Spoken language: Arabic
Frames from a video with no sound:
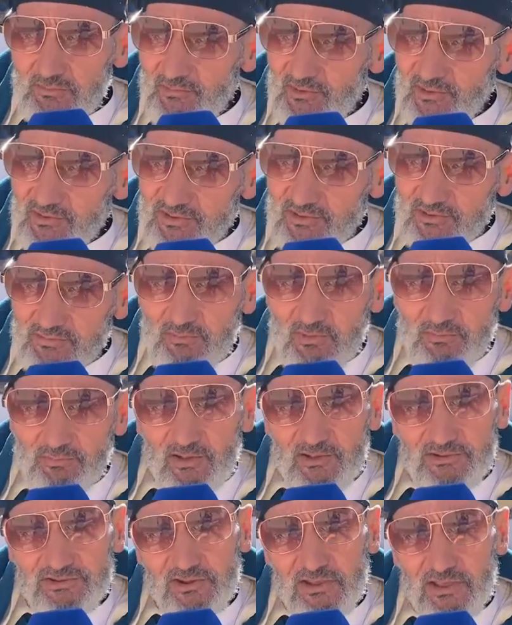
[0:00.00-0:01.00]
ماتت ما
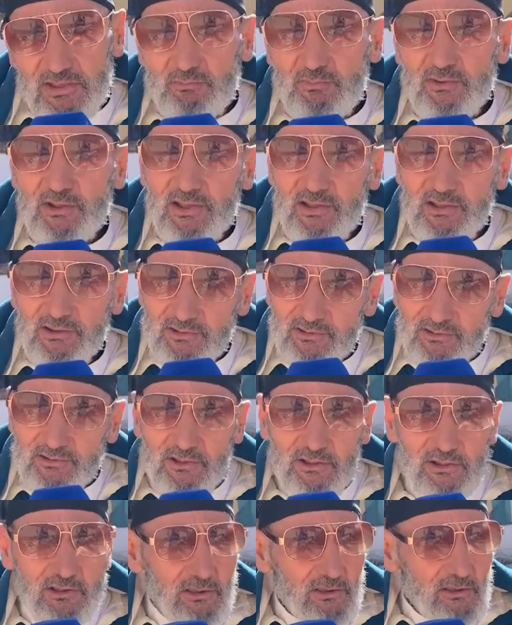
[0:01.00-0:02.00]
بقاتش كيما كانت
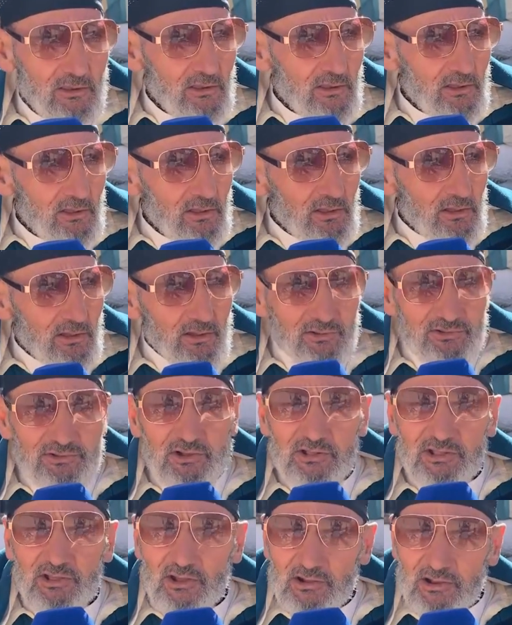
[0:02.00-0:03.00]

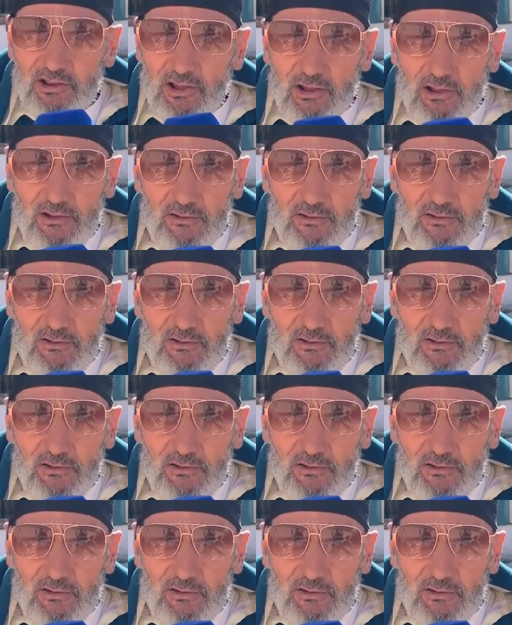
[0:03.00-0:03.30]
الجلد غلا